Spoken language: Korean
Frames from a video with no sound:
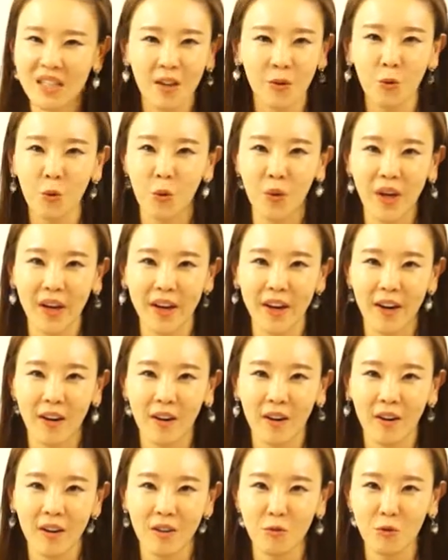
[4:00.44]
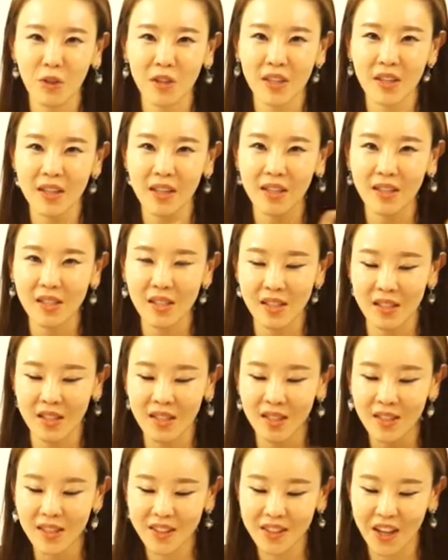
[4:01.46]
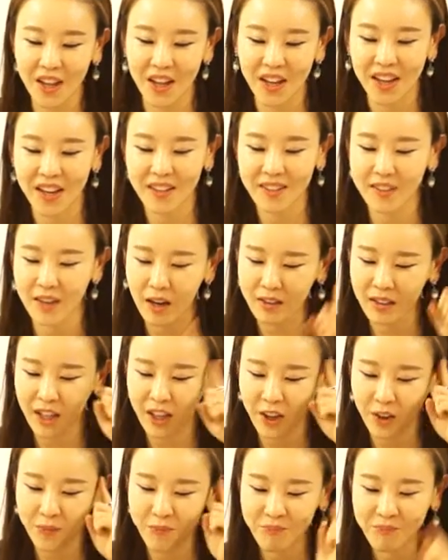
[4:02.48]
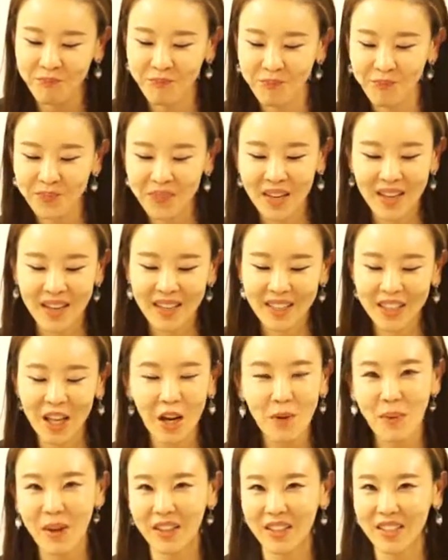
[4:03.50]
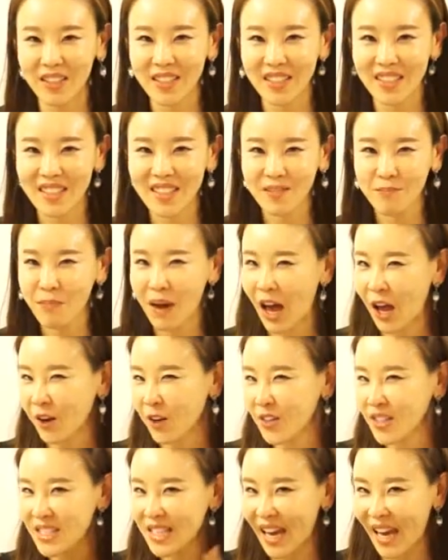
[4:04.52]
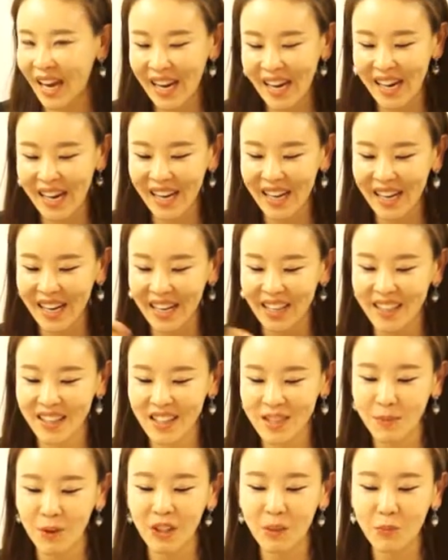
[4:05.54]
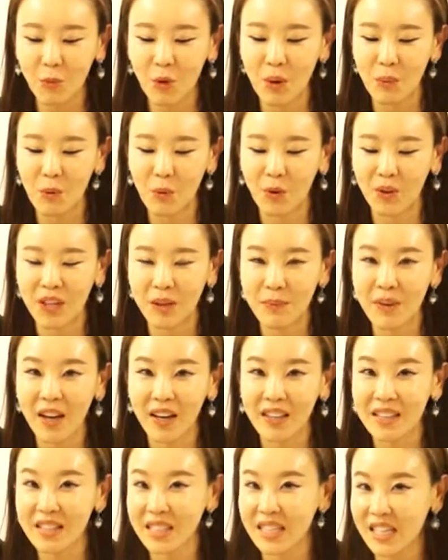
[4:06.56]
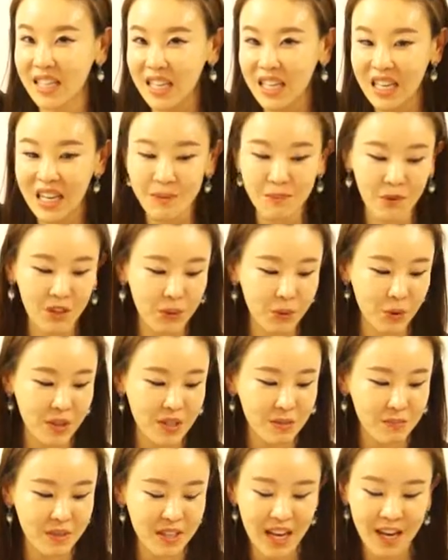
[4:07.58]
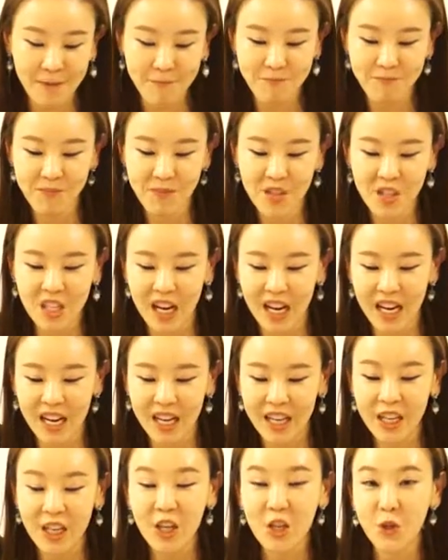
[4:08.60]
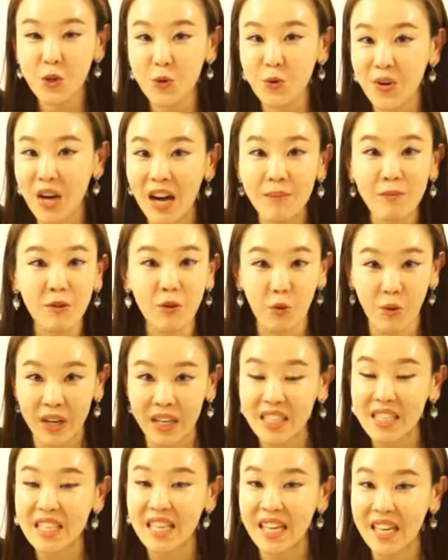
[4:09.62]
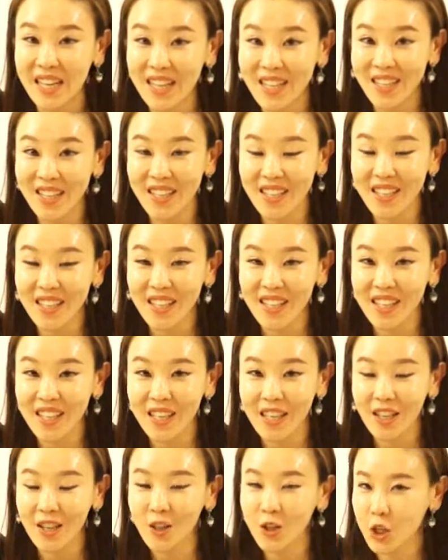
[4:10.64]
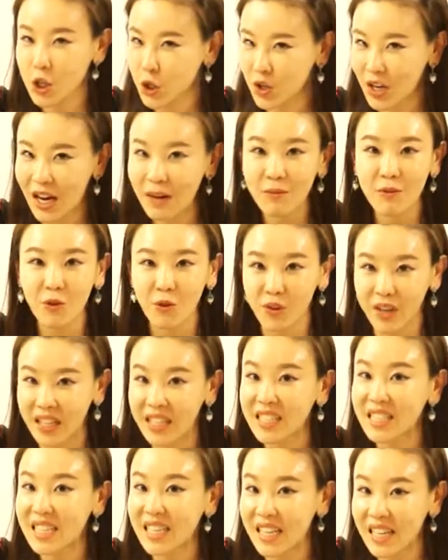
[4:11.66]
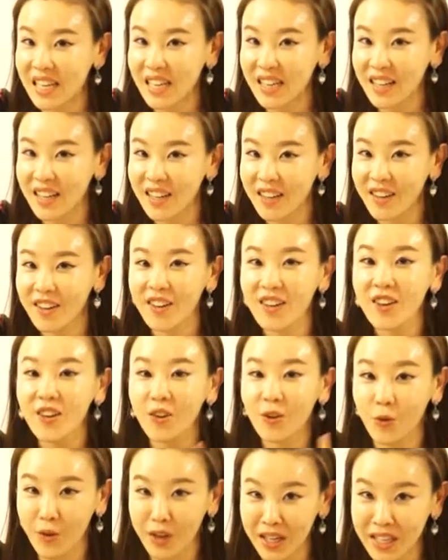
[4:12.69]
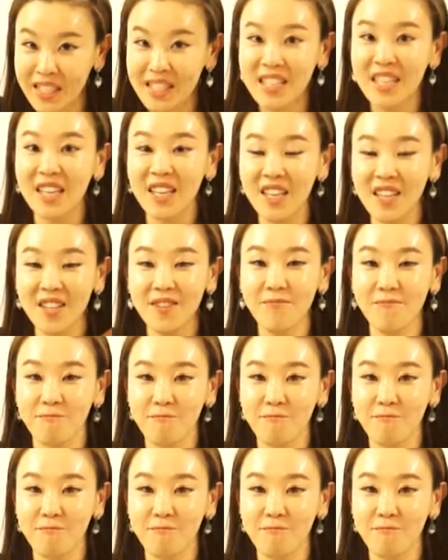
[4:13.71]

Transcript: 가도록 해요. 우리 같이. 네, 생각나요. 그 다음에는 pattern 십. 이번엔 뭐 해볼 거냐면 tea 한번 해보겠습니다. 자, do you have green tea? Do you have green tea? Green tea?